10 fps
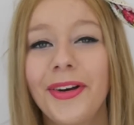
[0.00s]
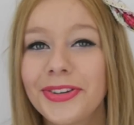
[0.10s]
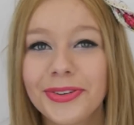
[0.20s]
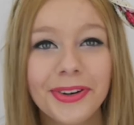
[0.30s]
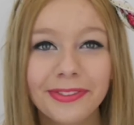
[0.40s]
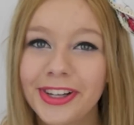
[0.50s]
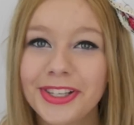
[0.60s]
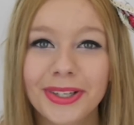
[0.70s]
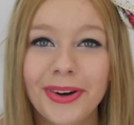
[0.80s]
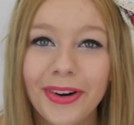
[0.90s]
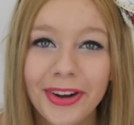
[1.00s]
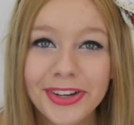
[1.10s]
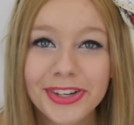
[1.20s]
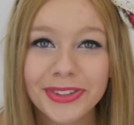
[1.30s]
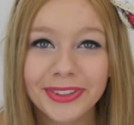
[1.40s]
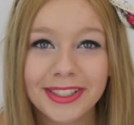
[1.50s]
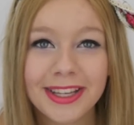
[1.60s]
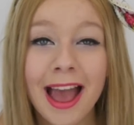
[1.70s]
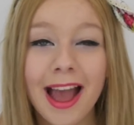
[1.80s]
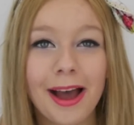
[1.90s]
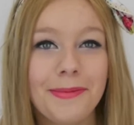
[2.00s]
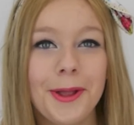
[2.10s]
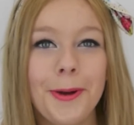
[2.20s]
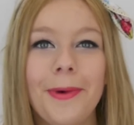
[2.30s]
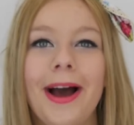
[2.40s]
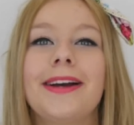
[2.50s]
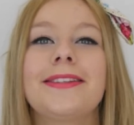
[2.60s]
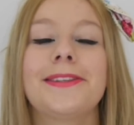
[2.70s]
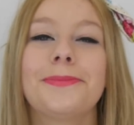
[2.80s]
höre ich irgendwelche Geräusche und ich habe dann immer Angst,